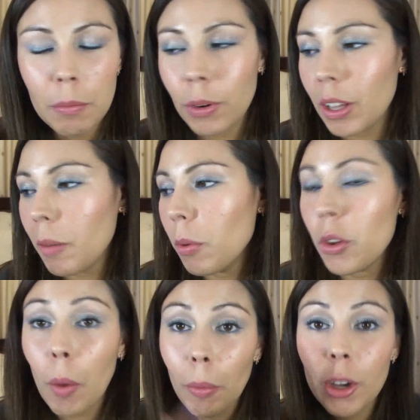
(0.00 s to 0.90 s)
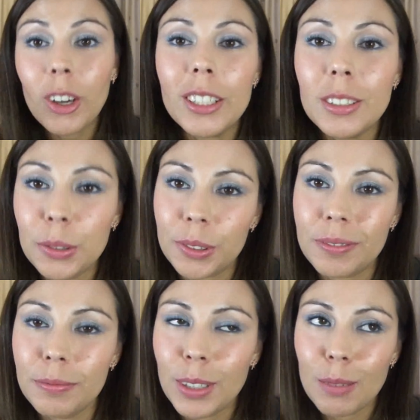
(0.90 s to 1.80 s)
Por ejemplo, yo amo mis color tatú,
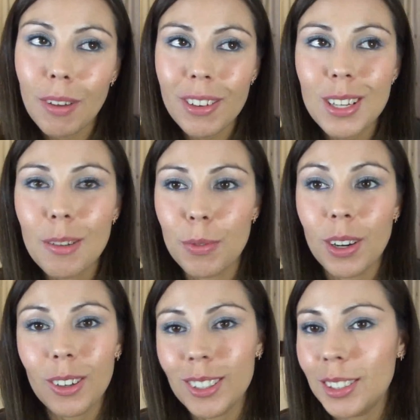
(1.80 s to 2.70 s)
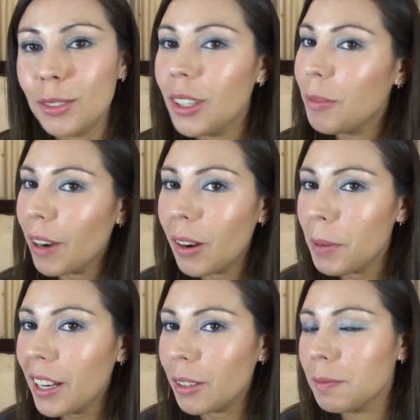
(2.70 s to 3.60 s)
pero es más fácil comprar una color tatú que comprar algo
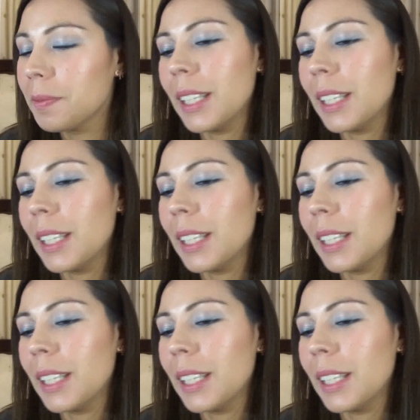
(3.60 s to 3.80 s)
más caro.